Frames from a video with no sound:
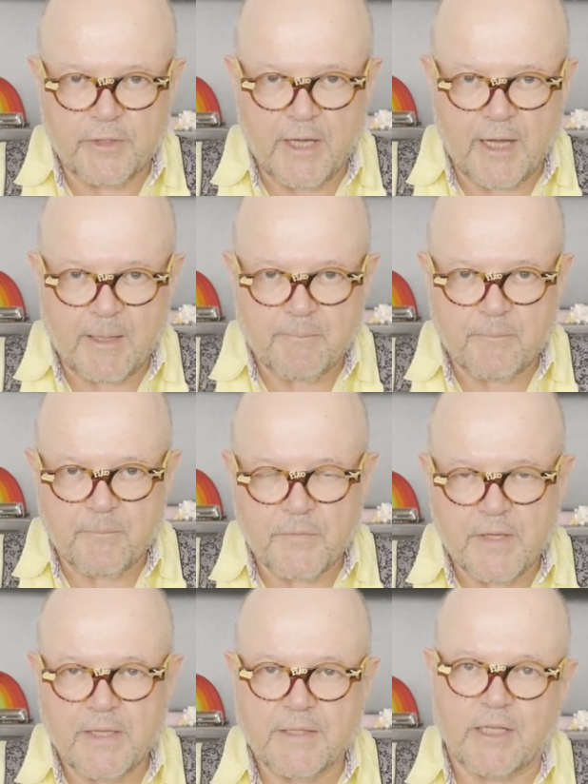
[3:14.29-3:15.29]
haben.
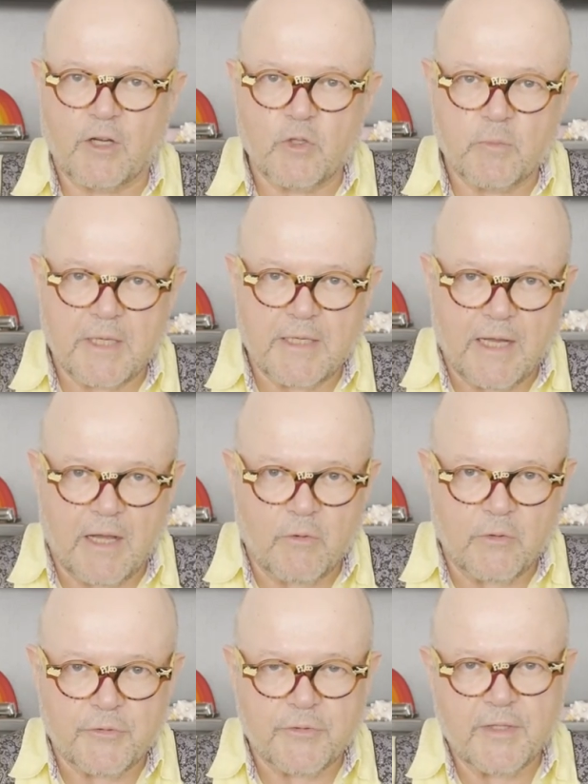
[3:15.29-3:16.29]
Darüber
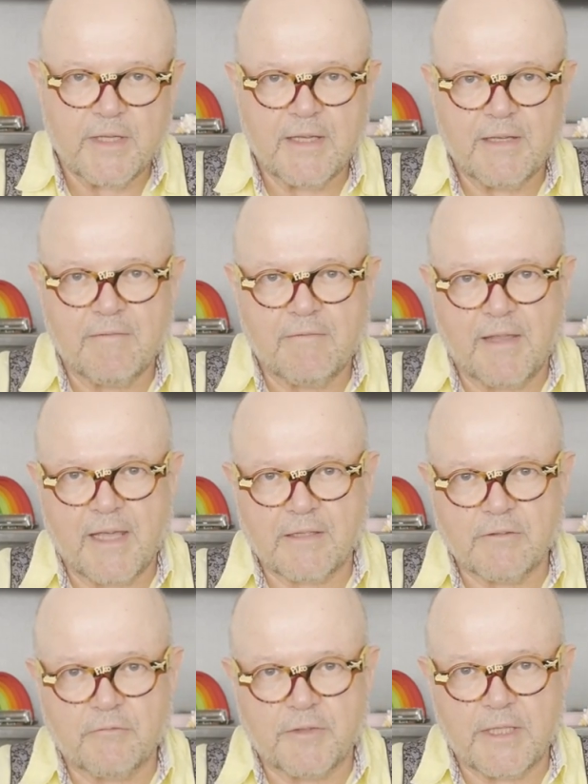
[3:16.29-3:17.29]
hinaus
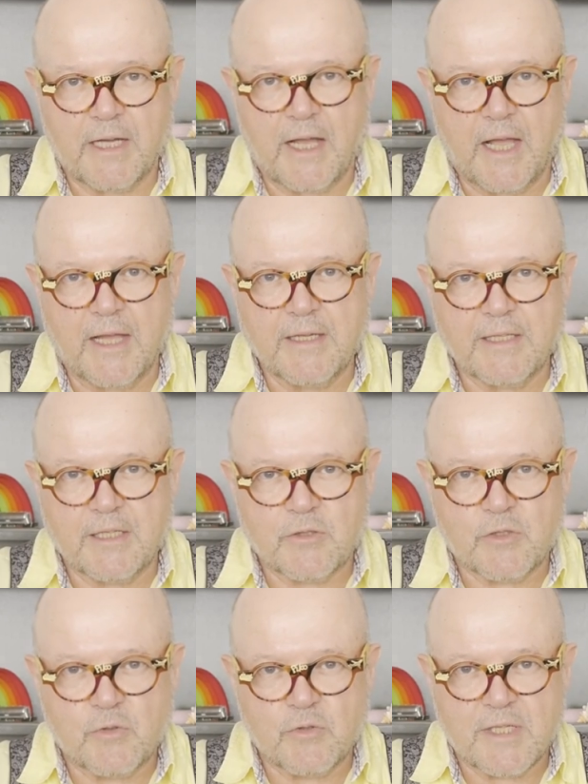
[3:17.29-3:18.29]
werden wir einige
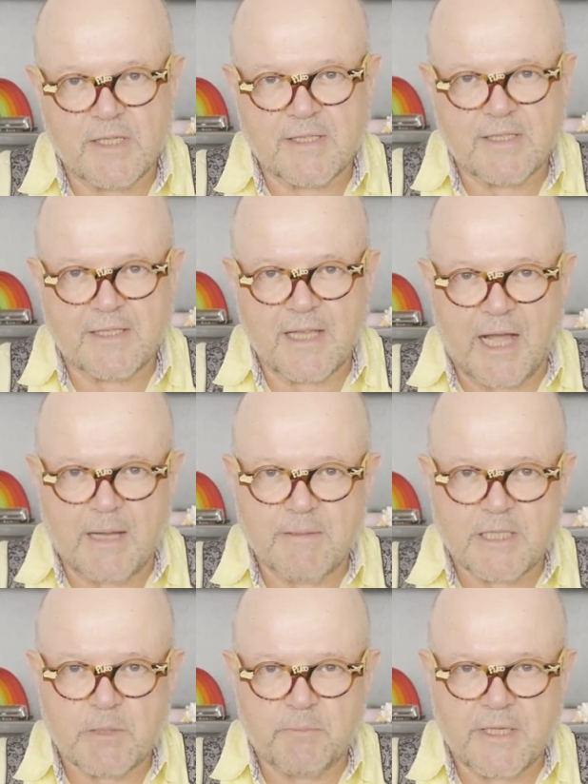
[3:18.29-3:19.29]
zusätzliche
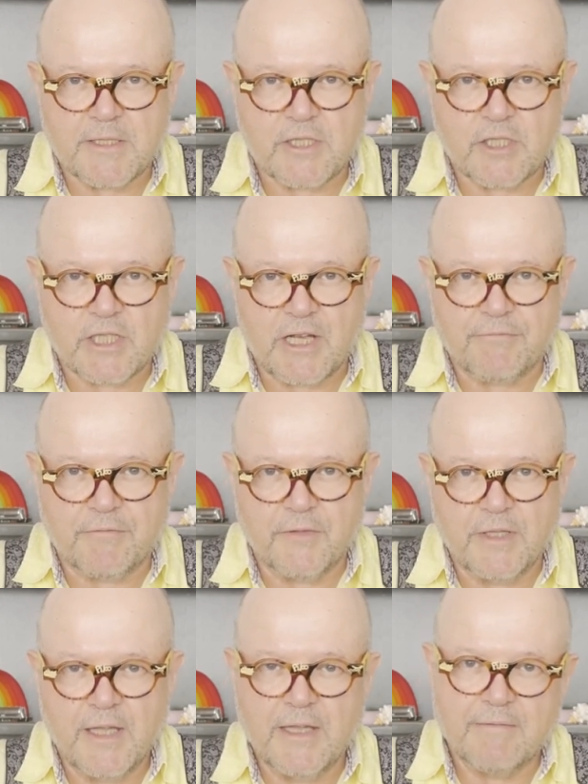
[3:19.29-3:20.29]
Arbeitsplätze schaffen.
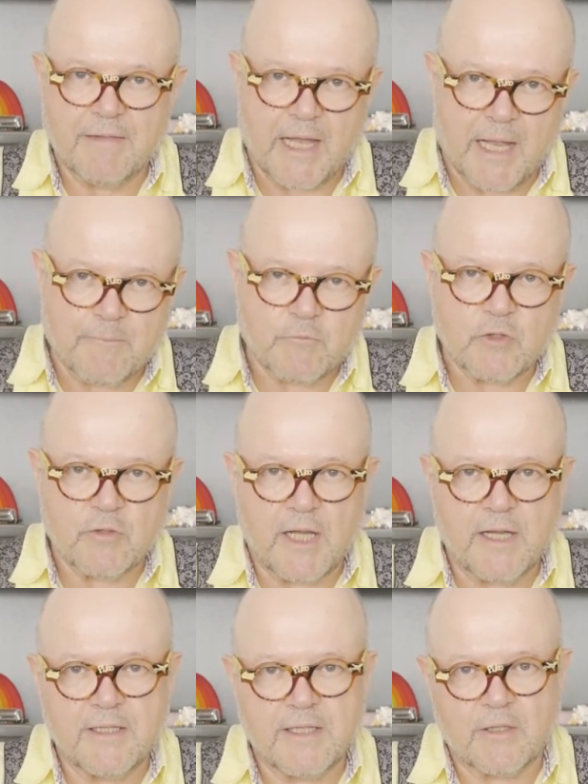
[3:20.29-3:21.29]
Wir haben schon
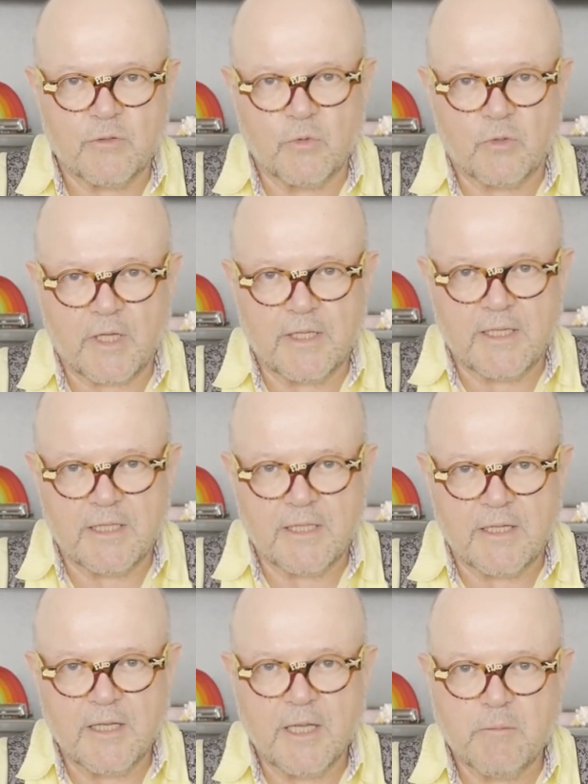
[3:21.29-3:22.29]
einige
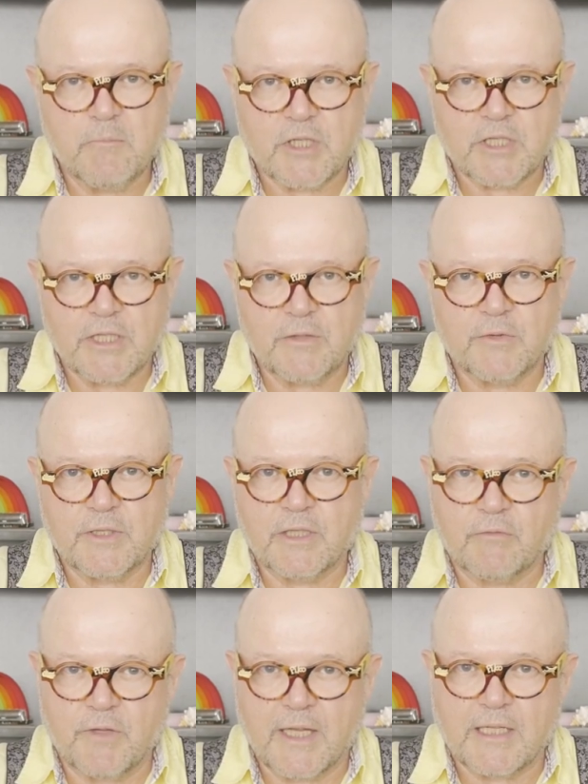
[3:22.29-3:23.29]
Ukrainer
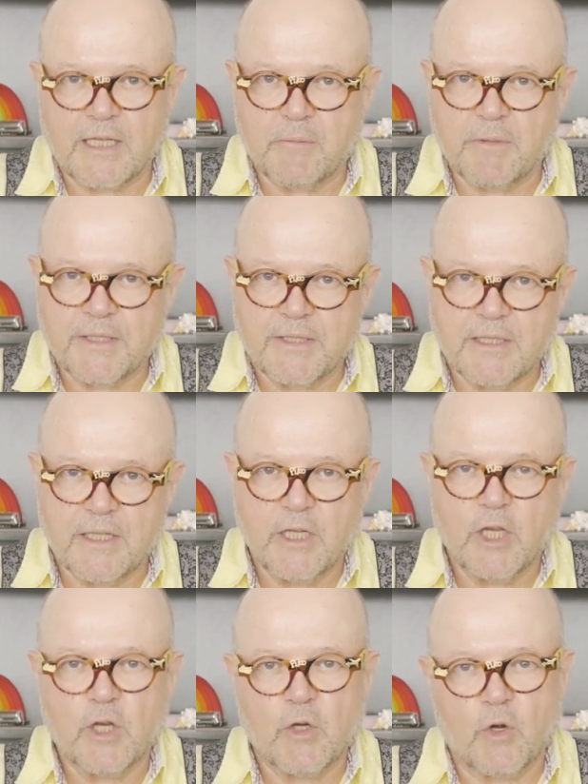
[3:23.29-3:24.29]
beschäftigt, werden aber hier
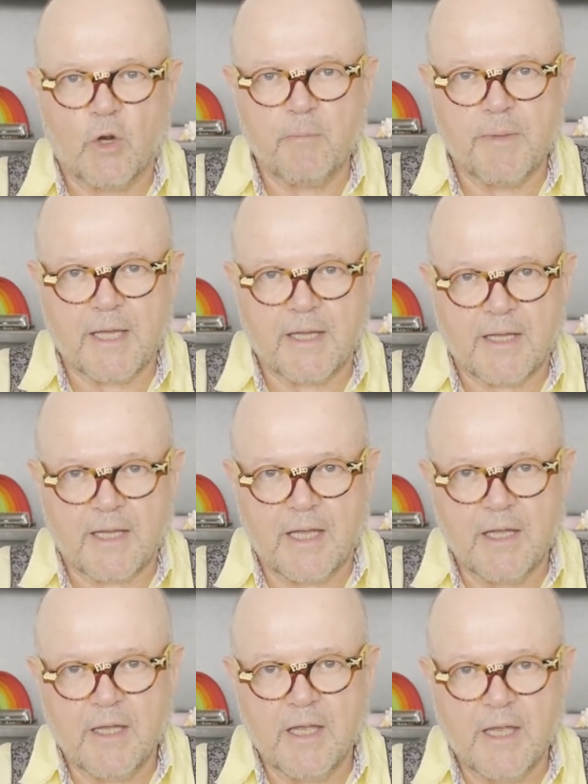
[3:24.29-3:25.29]
noch mehrere,
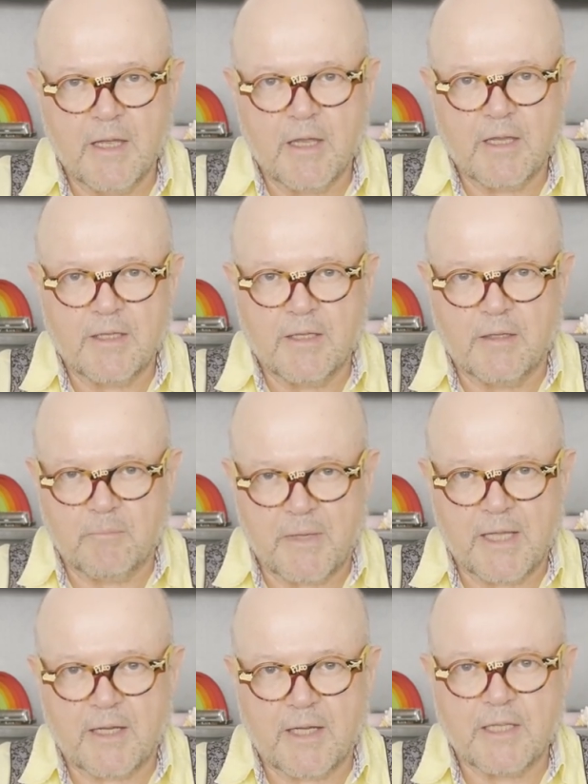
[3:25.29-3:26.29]
äh,
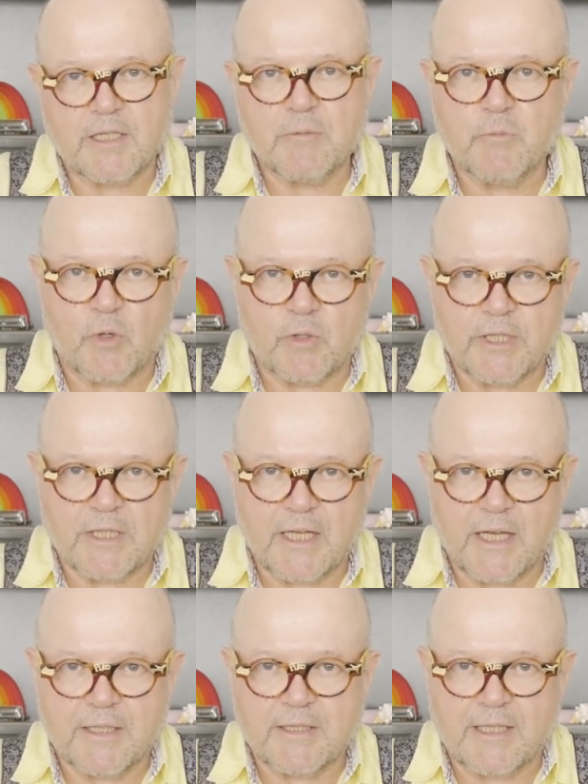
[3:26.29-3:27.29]
mehreren die
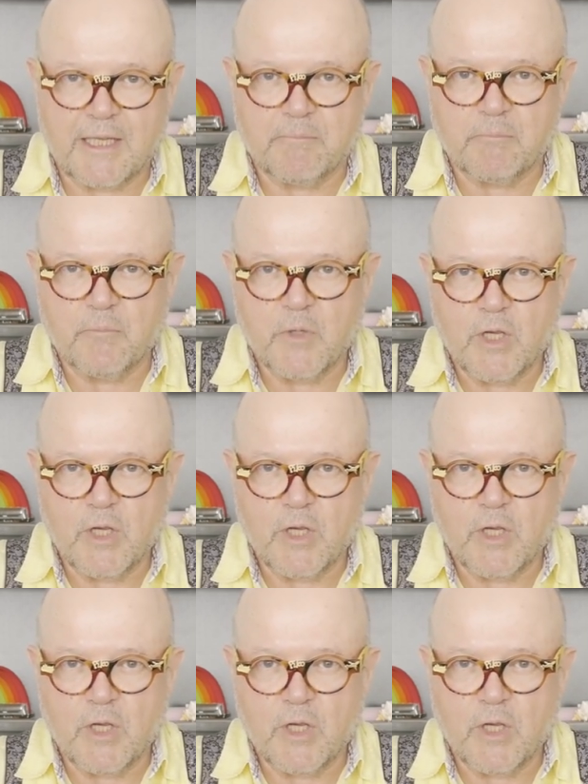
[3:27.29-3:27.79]
Möglichkeit geben